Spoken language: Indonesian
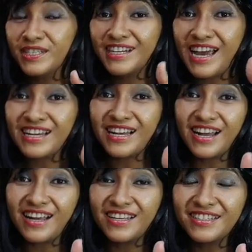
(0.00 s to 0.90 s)

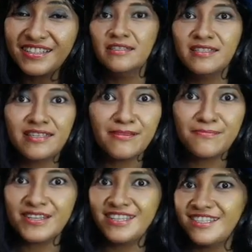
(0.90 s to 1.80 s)
menyenangkan.
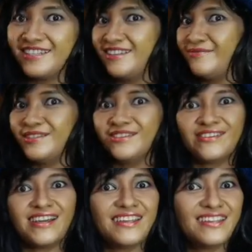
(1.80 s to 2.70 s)
Siapa yang tidak
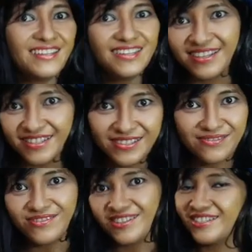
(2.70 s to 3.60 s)
menyukai dia?
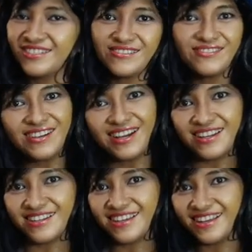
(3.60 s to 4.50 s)
Semuanya
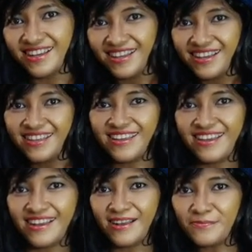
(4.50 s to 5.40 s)
suka dia
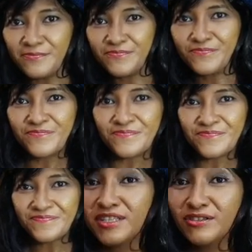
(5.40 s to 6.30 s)
gaya-gayanya agak
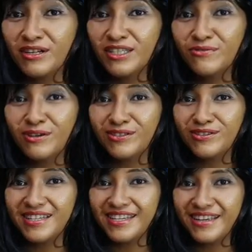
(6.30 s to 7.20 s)
Kecuali
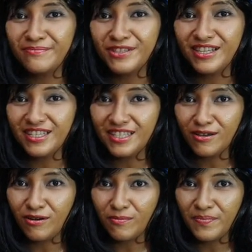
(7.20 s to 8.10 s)
sewaktu dia menjadi
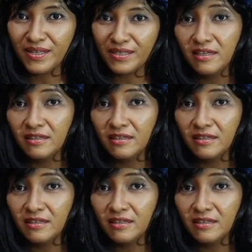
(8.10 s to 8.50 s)
psikopat